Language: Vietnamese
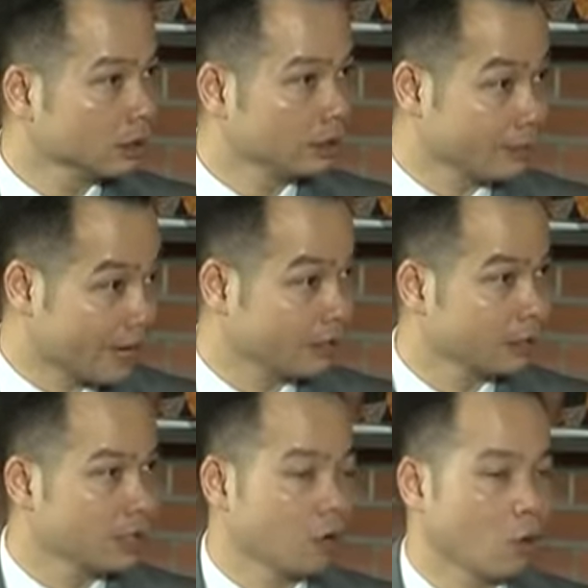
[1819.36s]
tiềm năng
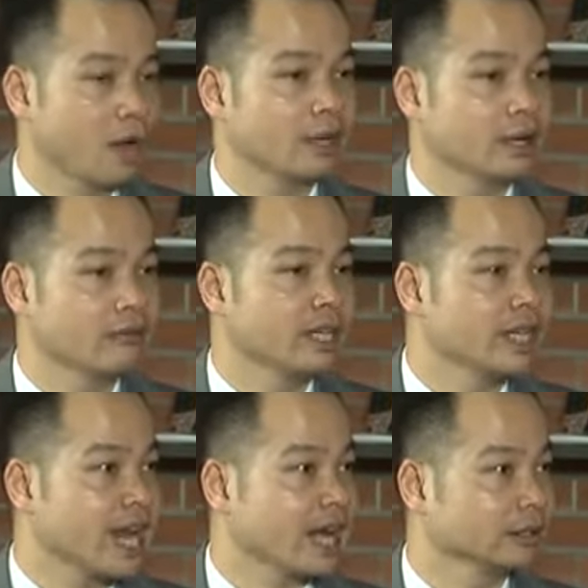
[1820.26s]
hoặc là với những
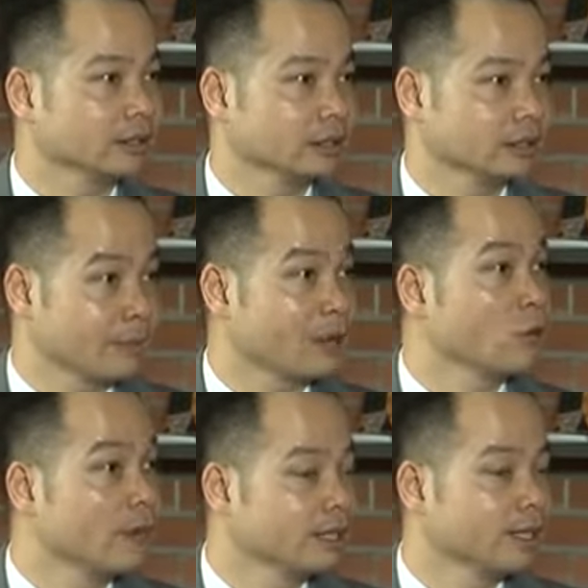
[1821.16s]
khách hàng tiềm năng
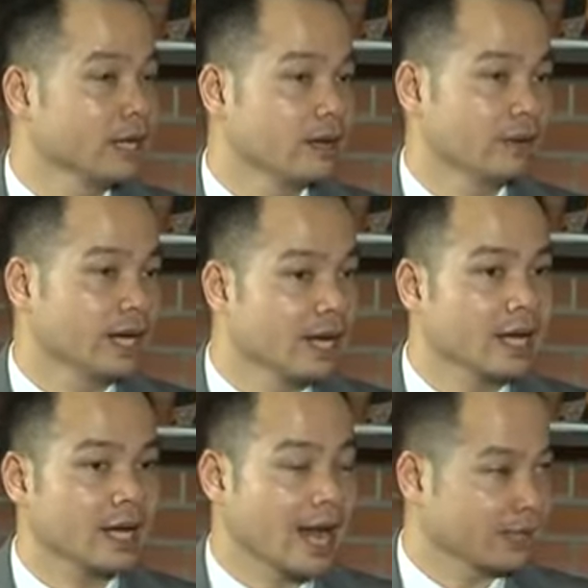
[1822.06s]
của mình. Và đấy
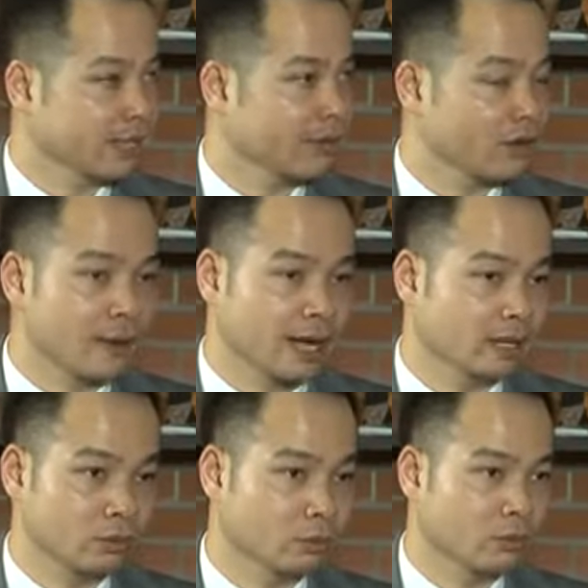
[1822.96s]
là cái hạn chế, và các bạn
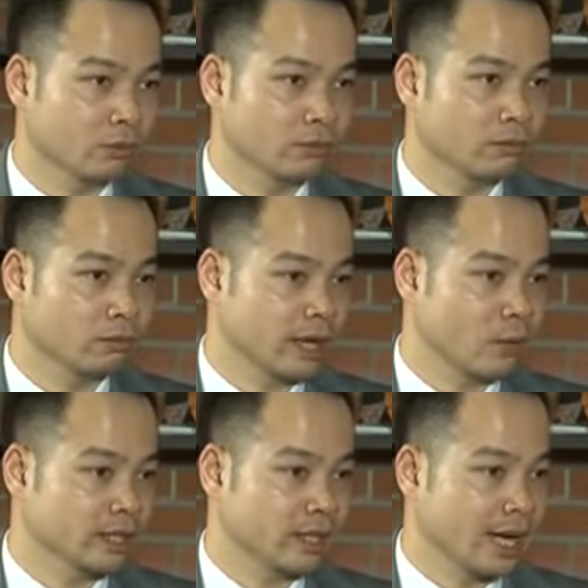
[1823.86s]
ấy lại
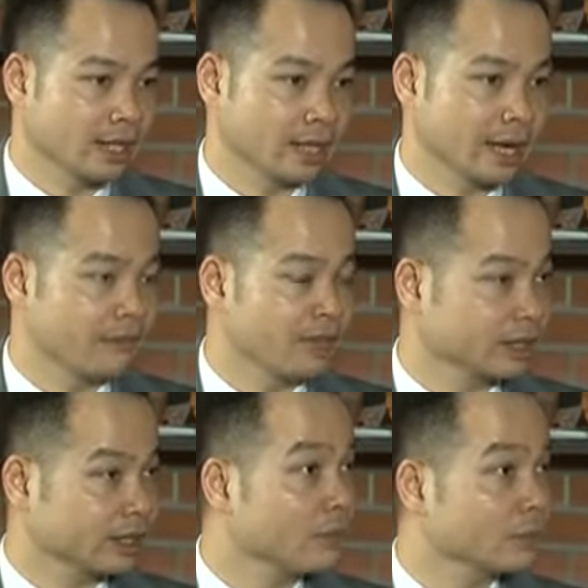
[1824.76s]
quay trở lại là chỉ làm việc
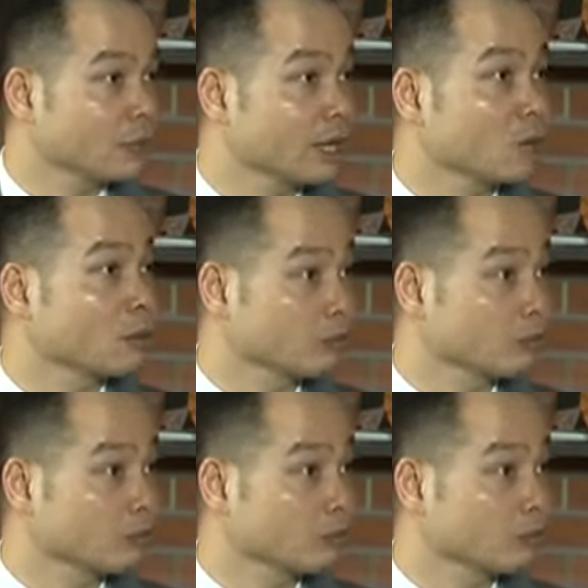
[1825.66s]
startup trong cái cộng